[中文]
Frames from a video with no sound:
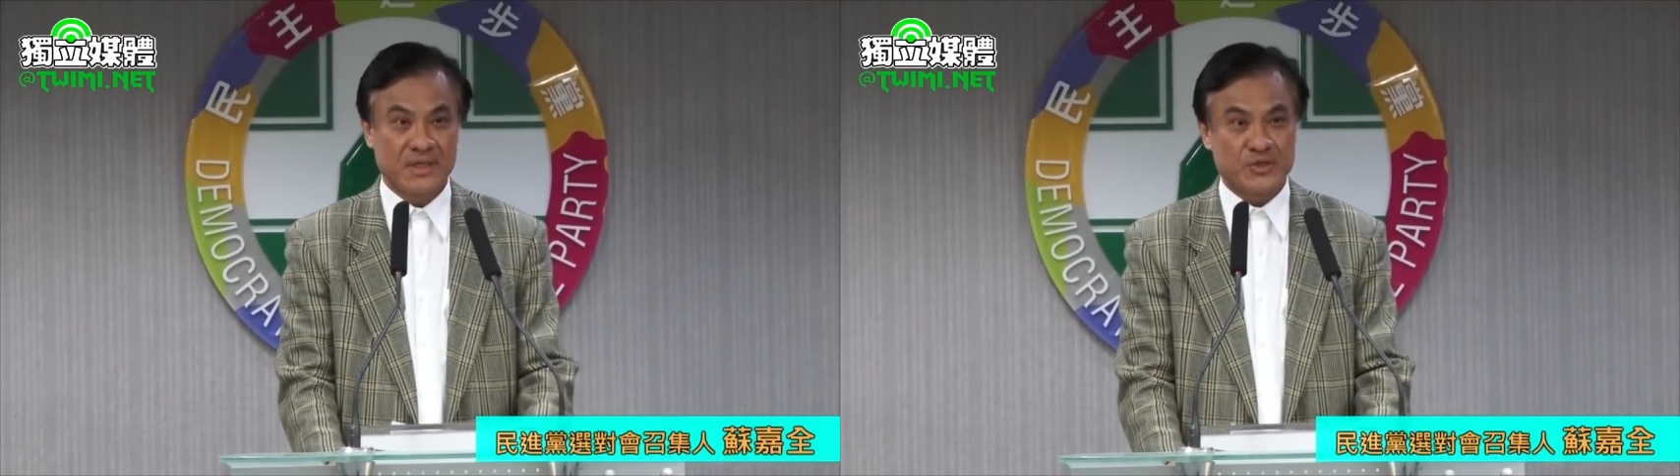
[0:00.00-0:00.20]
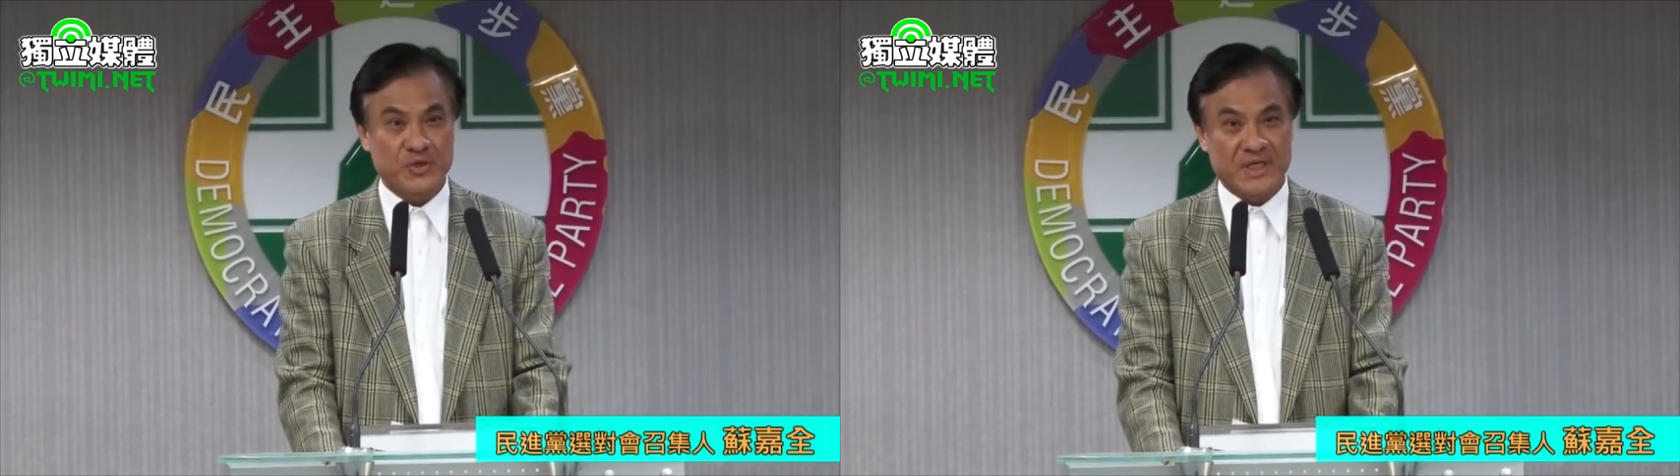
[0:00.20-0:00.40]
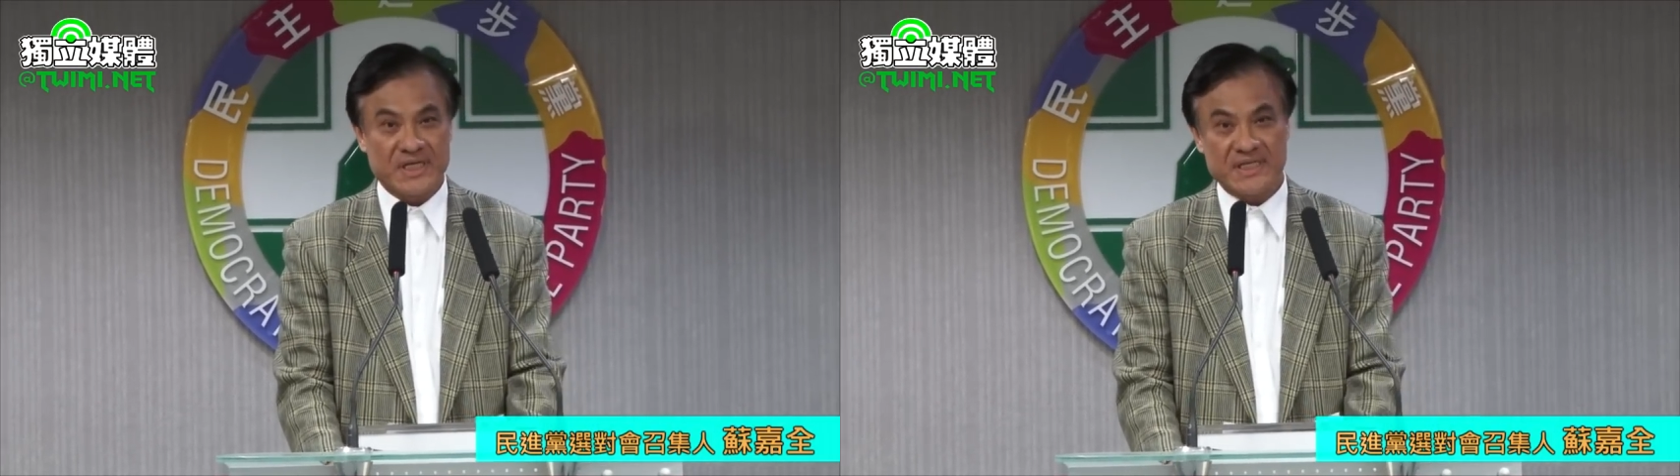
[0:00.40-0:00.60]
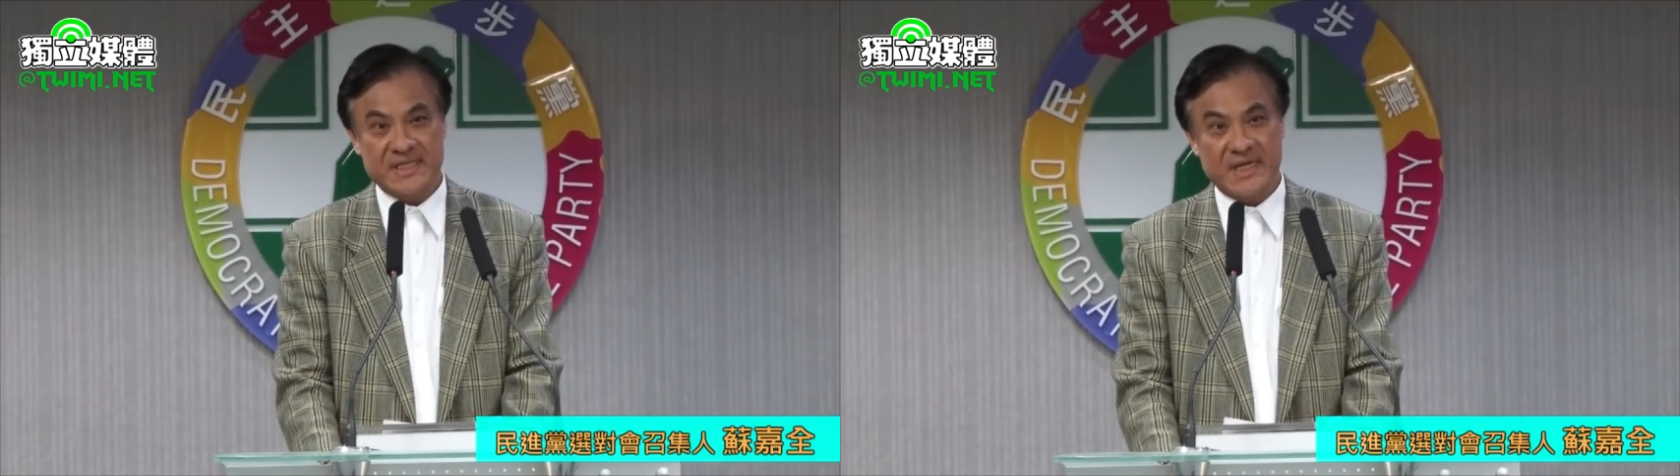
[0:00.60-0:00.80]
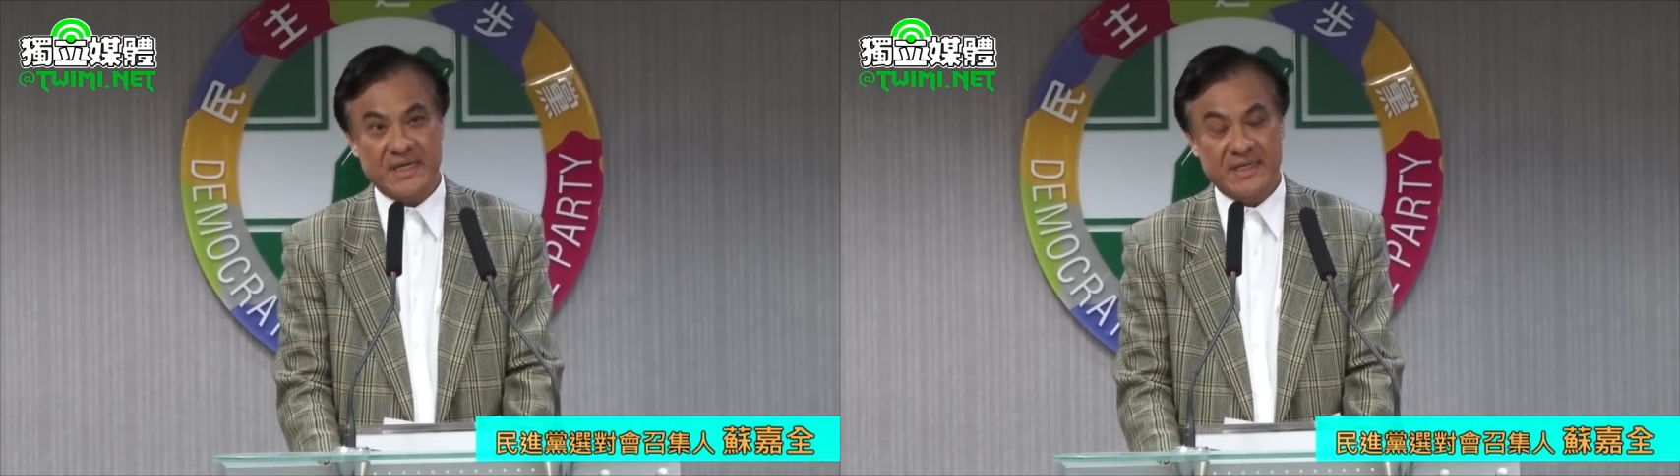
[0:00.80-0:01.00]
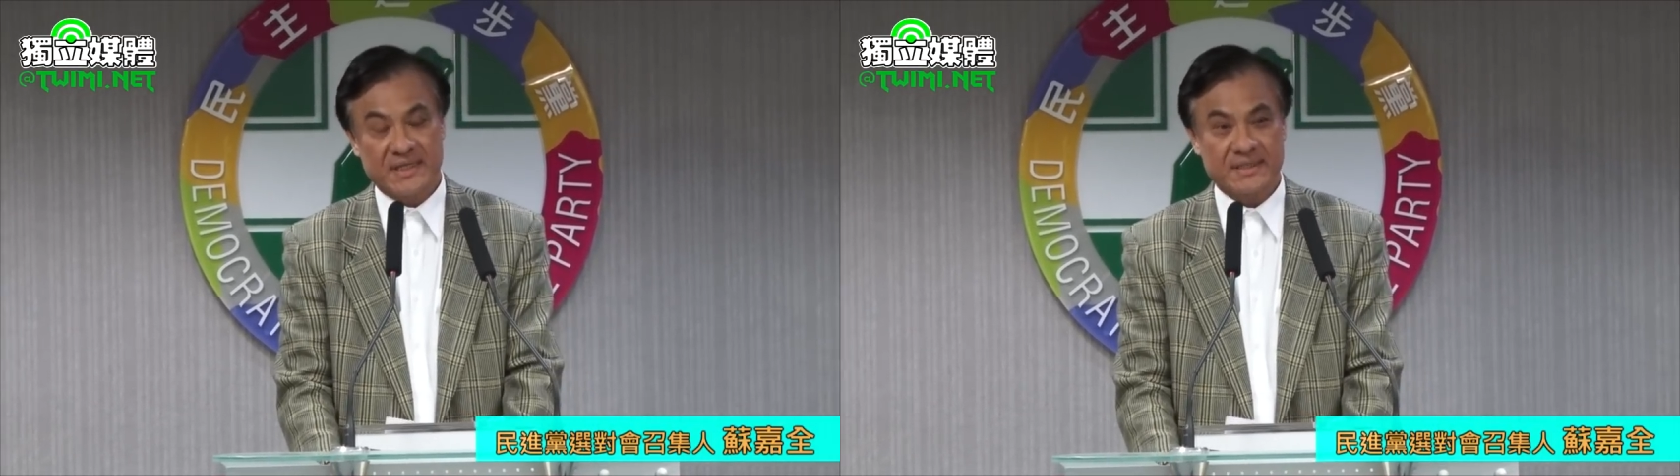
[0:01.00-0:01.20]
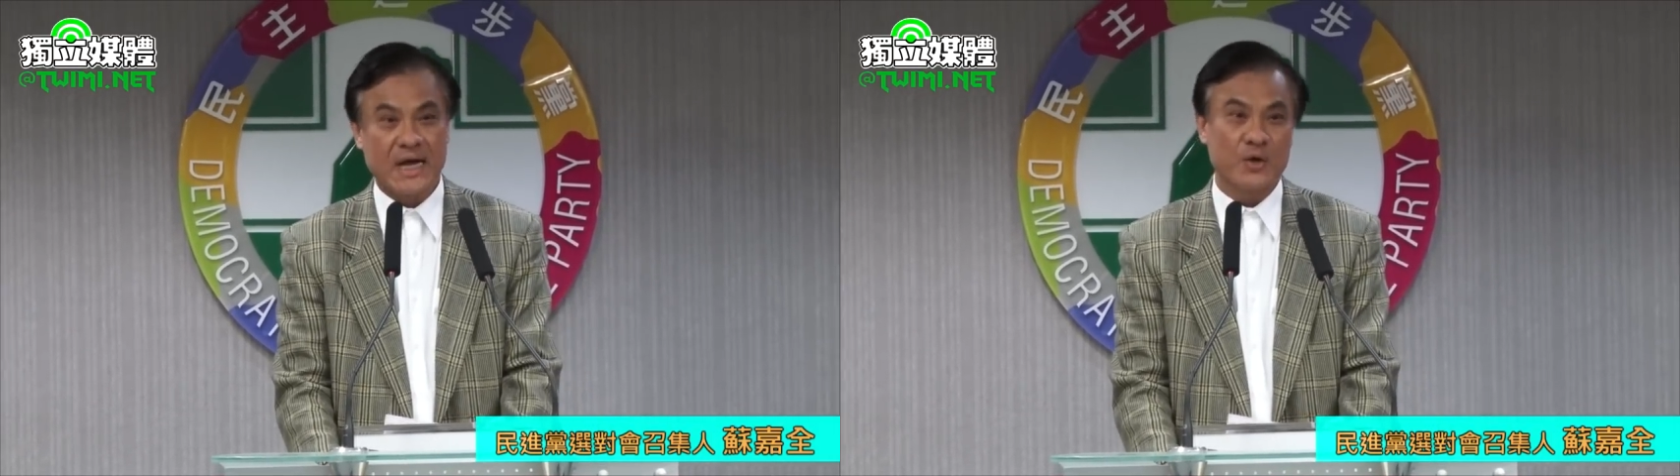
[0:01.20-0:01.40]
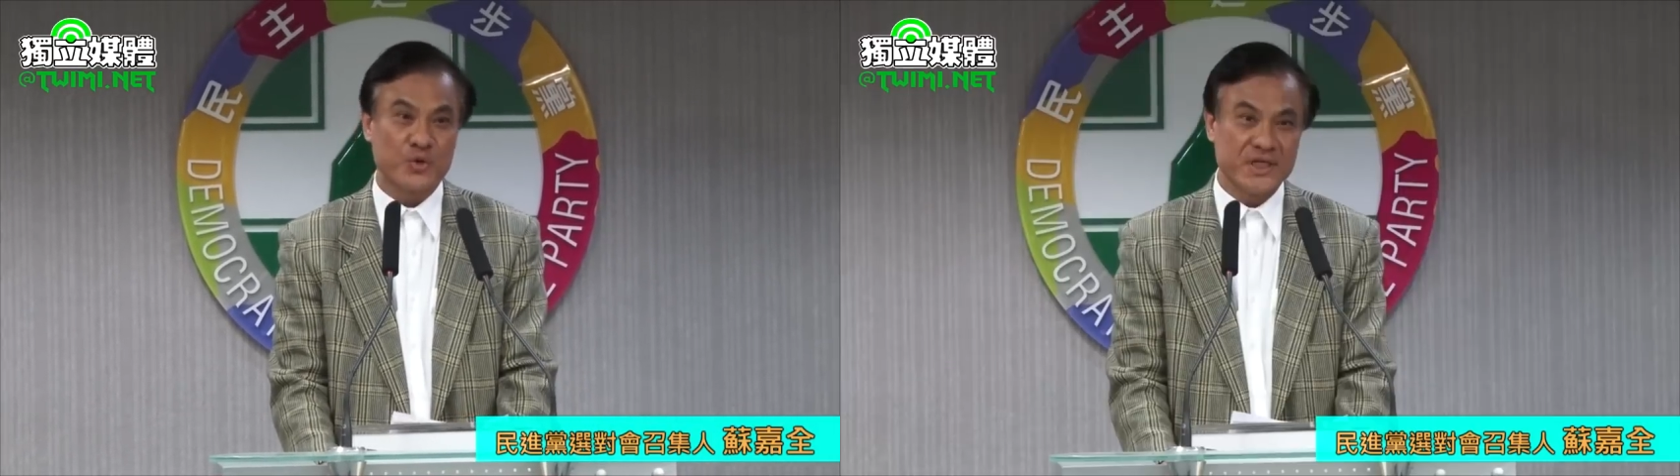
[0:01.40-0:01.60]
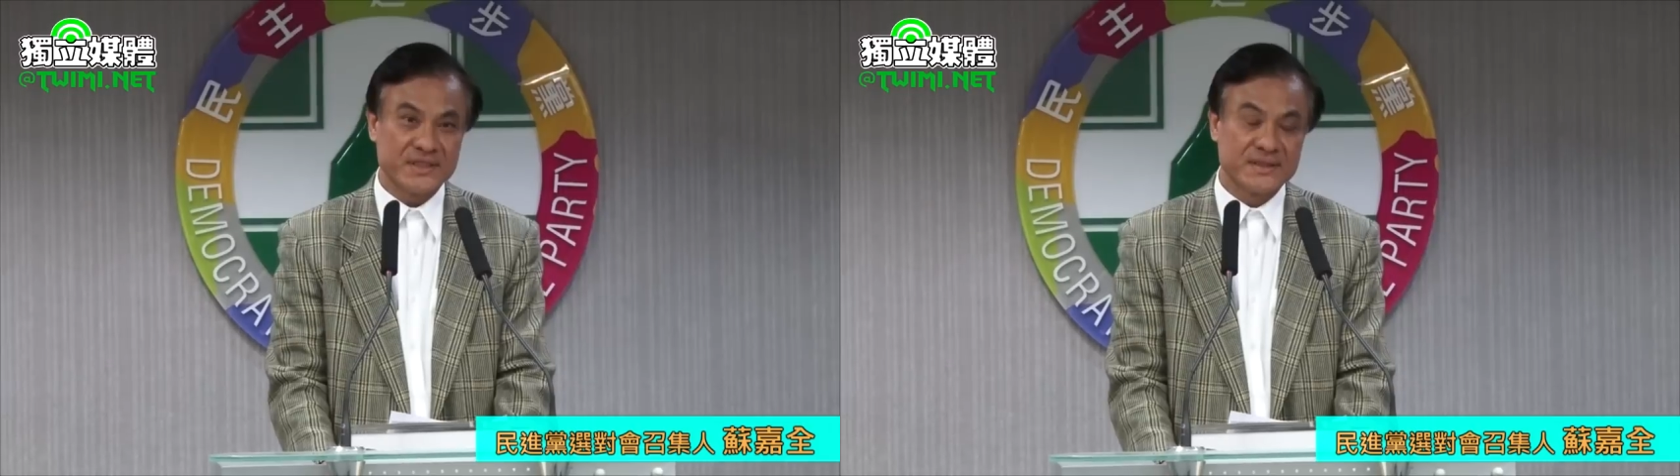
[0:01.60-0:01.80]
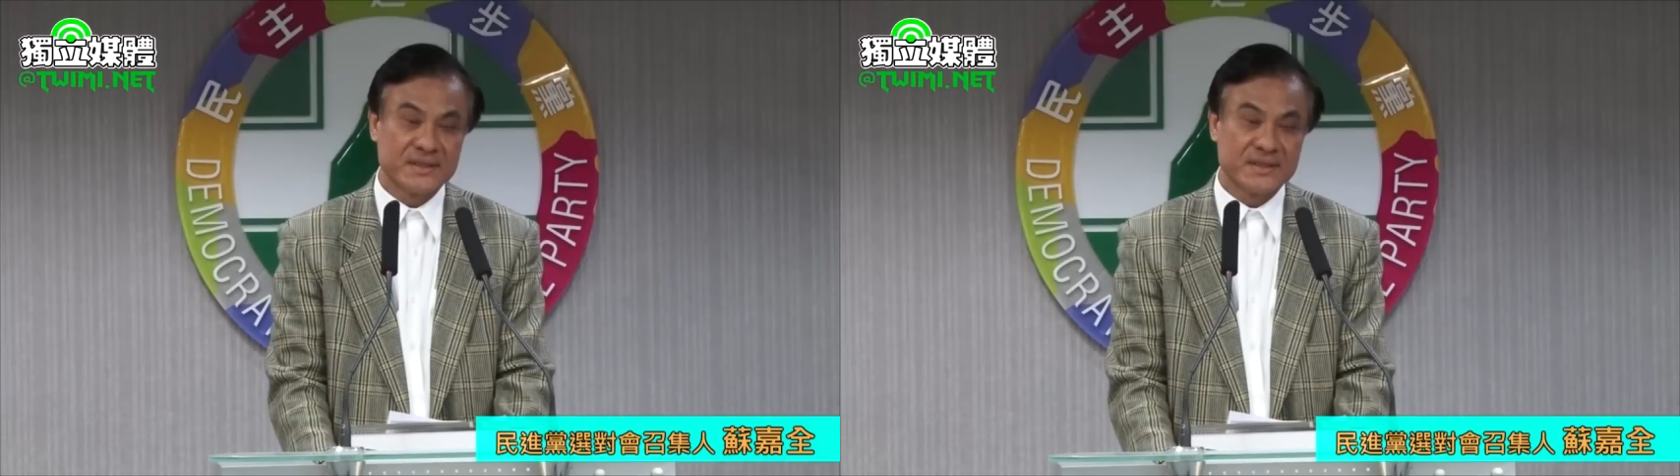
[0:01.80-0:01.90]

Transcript: 做了一些讨论。